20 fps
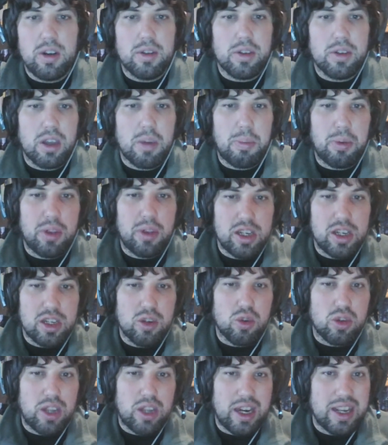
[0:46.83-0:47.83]
que podréis
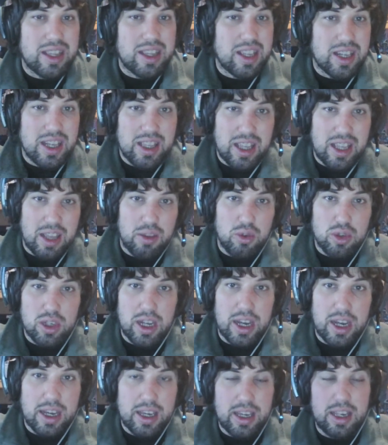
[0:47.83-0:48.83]
encontrar etiquetados
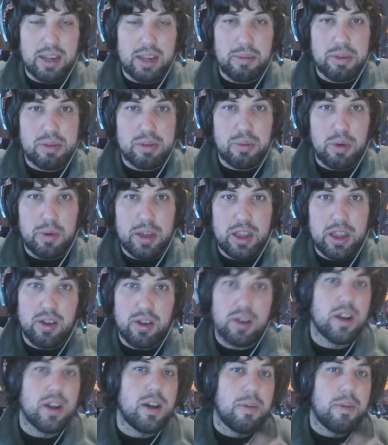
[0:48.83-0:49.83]
aquí en el mismo vídeo
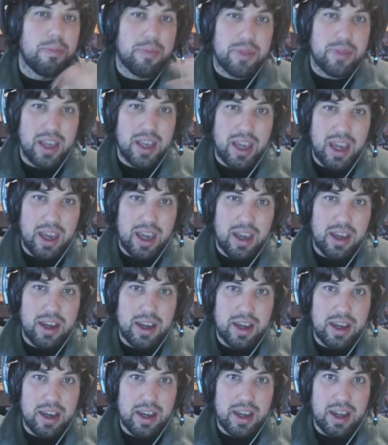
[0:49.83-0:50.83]
de eh,
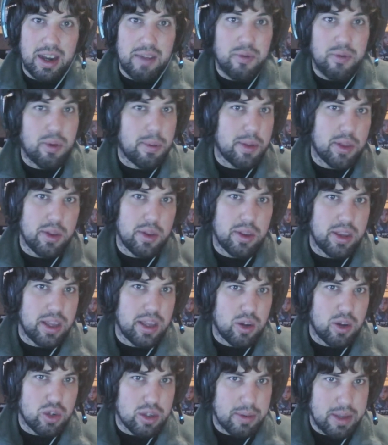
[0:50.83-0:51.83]
la información de
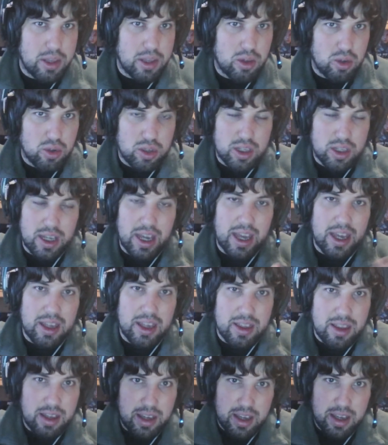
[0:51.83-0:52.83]
los eventos que,
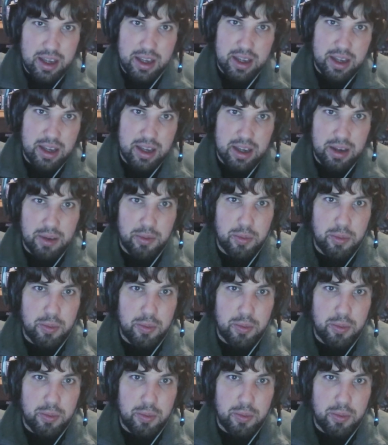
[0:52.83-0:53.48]
eh,